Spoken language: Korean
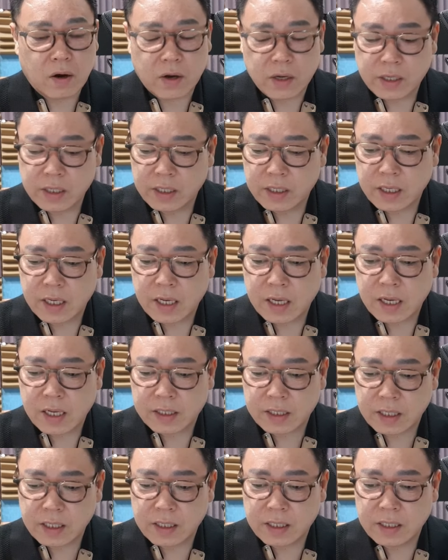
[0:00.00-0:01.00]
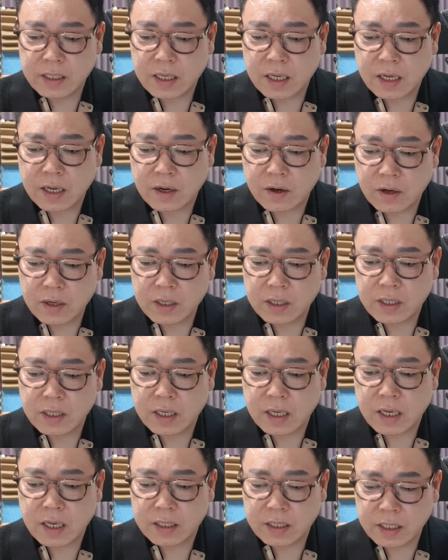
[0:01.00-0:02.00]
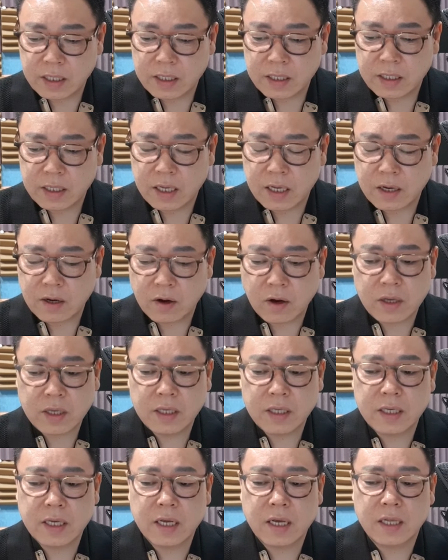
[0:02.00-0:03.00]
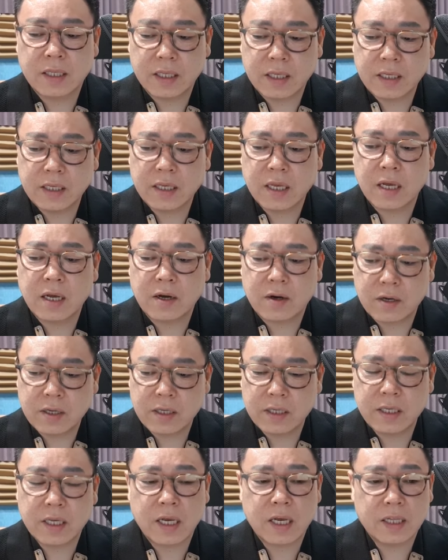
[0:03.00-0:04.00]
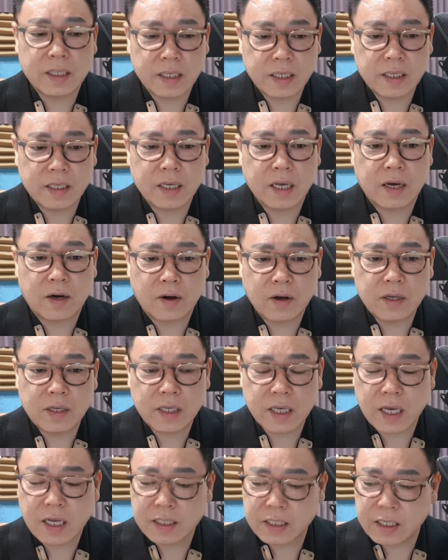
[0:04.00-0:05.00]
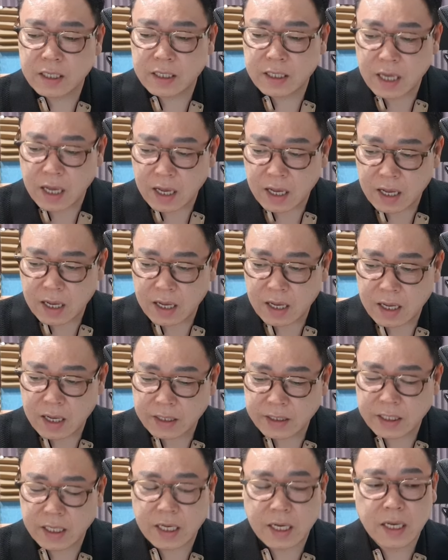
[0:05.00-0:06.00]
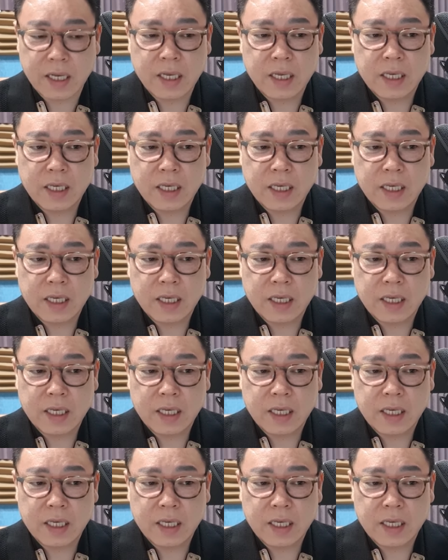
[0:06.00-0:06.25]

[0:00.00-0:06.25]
허이야디야 허이야디야 허이야디야 허이야디야 허이야디야 자,